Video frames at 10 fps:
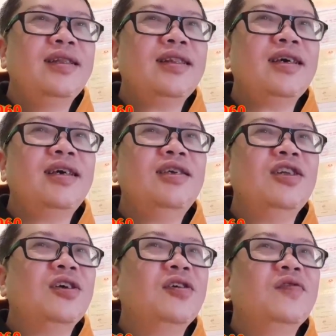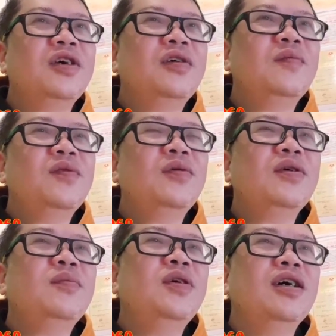thầy anh nhọn nhọn về, mình
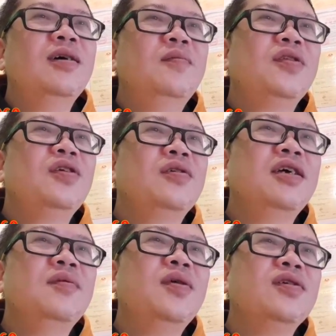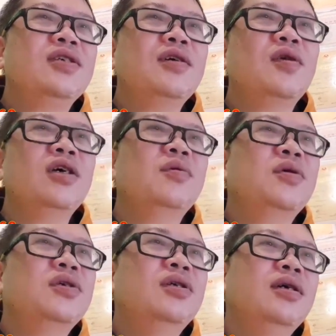bảo bị âm. Thì lúc đấy mà sao thầy không
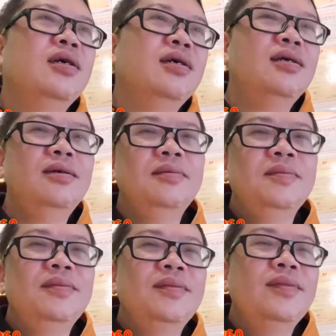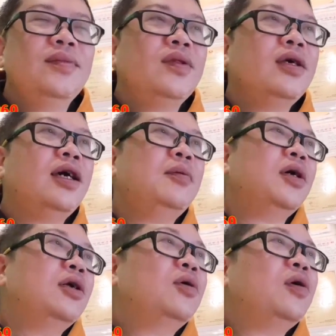nói trước? Thì ai
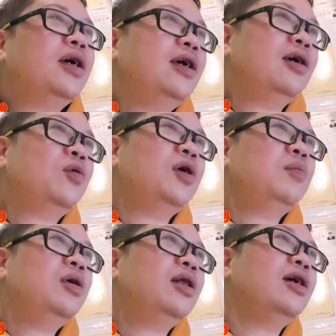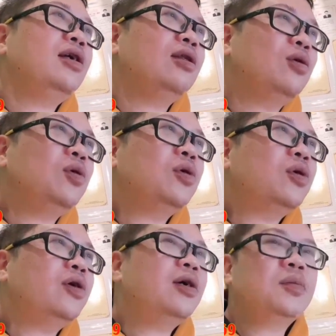bảo là khoe quen biết đầy thì tôi
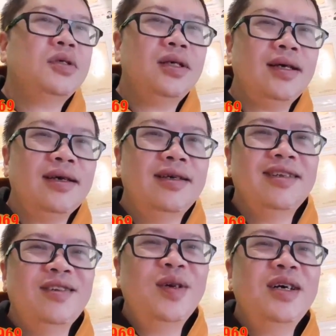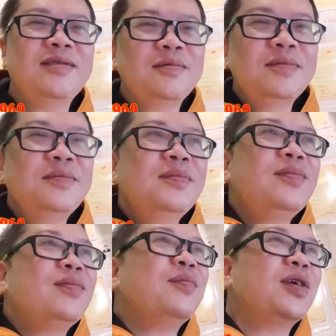nói làm cái gì đúng không?
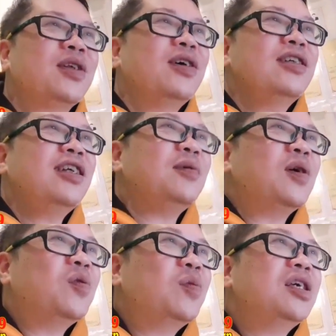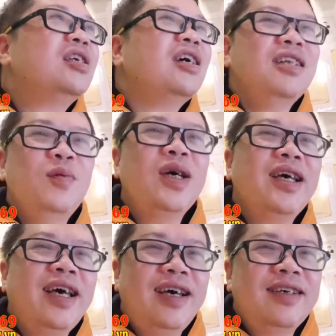Mình nói thì lại bảo mình tranh đi bán
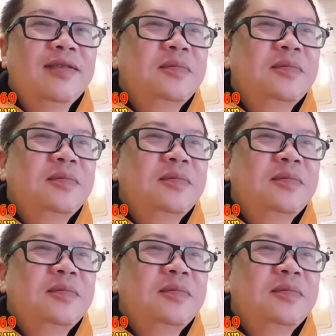hàng.